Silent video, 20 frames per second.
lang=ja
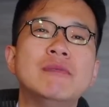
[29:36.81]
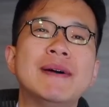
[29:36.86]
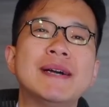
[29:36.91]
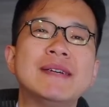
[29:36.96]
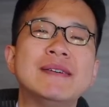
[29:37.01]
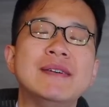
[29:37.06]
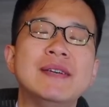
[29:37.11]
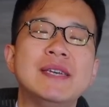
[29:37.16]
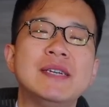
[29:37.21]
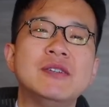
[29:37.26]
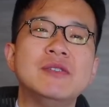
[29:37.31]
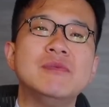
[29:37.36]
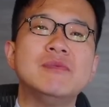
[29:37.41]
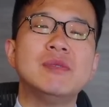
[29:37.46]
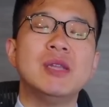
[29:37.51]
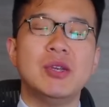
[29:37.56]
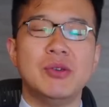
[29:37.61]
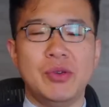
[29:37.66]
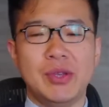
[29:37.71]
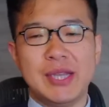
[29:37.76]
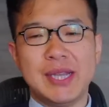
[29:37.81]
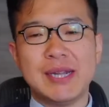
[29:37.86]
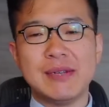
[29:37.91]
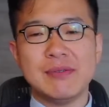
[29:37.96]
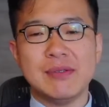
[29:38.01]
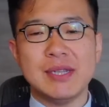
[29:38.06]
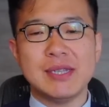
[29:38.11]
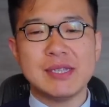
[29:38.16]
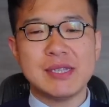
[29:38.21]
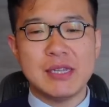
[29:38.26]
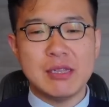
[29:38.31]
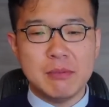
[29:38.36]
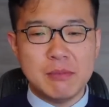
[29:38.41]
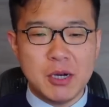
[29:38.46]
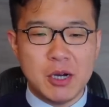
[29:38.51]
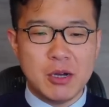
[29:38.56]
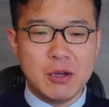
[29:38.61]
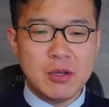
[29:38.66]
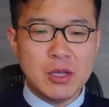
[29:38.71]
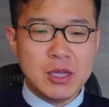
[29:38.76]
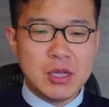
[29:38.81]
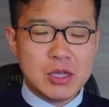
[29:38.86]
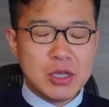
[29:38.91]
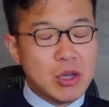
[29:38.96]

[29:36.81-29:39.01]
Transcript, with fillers: まくいくっていうふうになるんですけども、